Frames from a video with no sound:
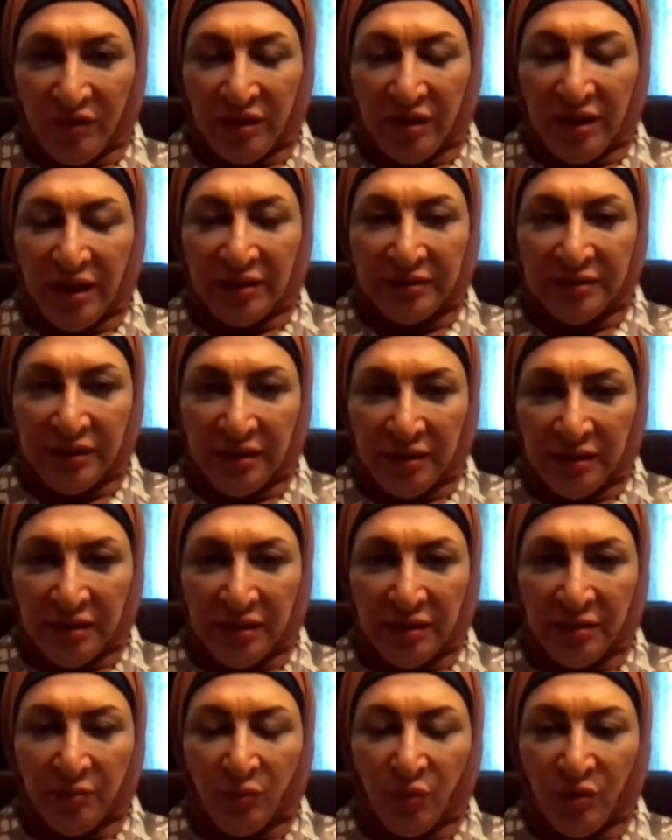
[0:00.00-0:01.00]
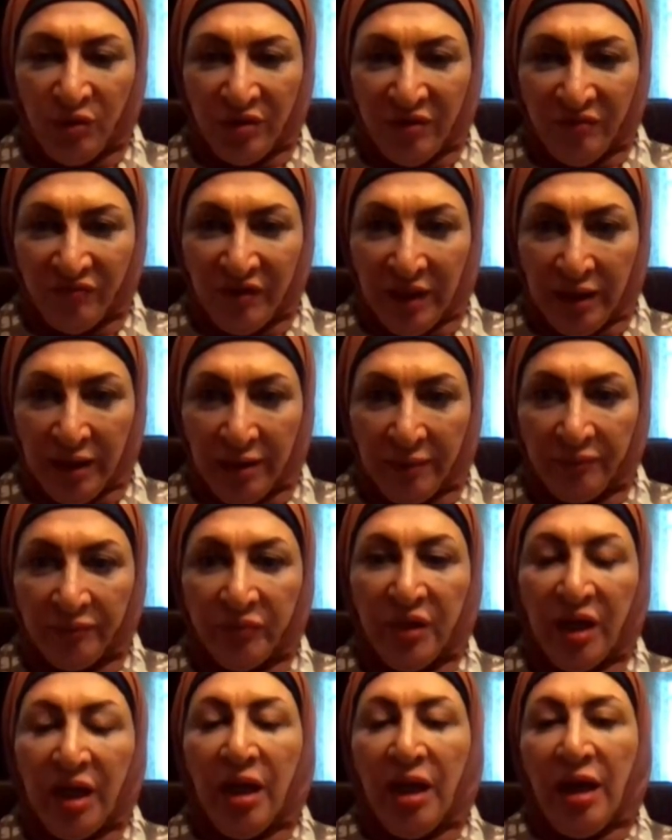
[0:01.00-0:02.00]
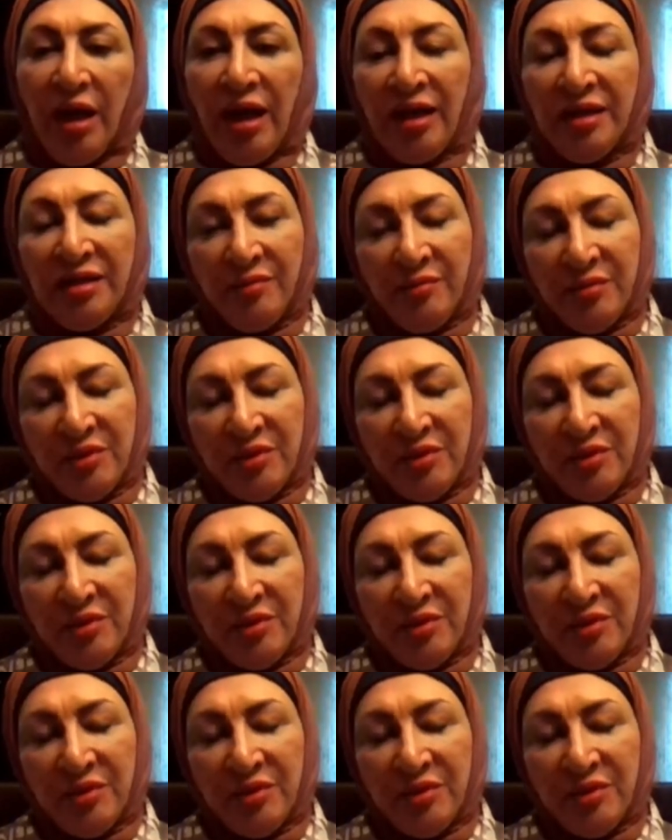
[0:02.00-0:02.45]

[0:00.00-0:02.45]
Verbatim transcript: يعني لموظفيها هذا